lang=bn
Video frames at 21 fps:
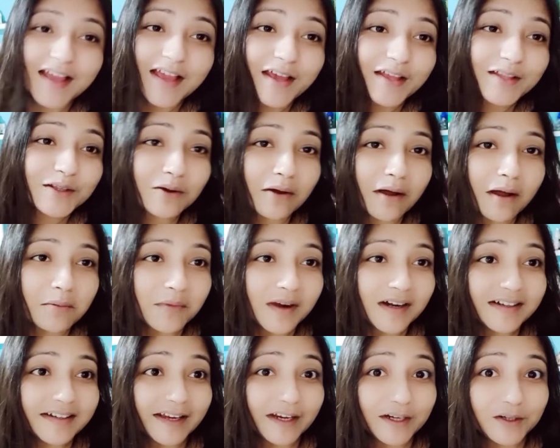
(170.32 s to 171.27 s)
তো আমার
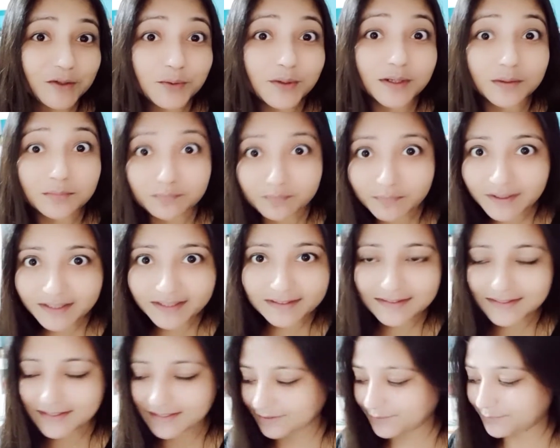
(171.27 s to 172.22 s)
ট্যাটু কমপ্লিট
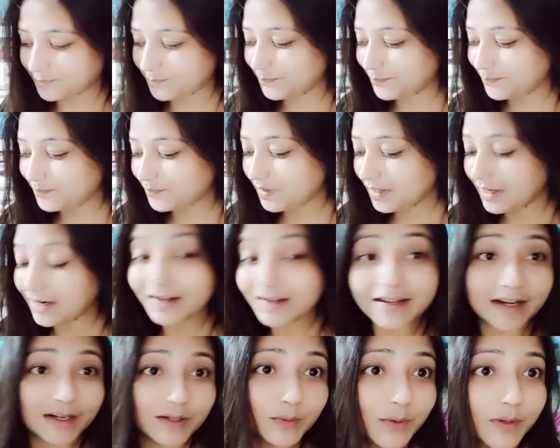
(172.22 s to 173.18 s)

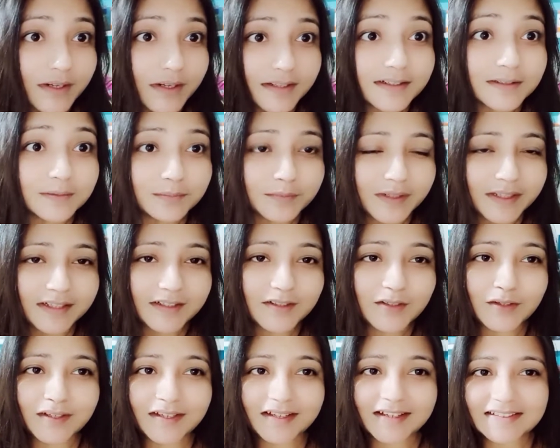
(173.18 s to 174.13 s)
ট্যাটু করা কমপ্লিট
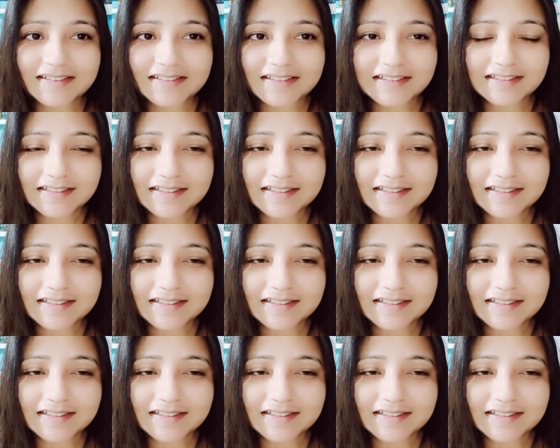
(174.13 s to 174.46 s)
হয়ে গেছে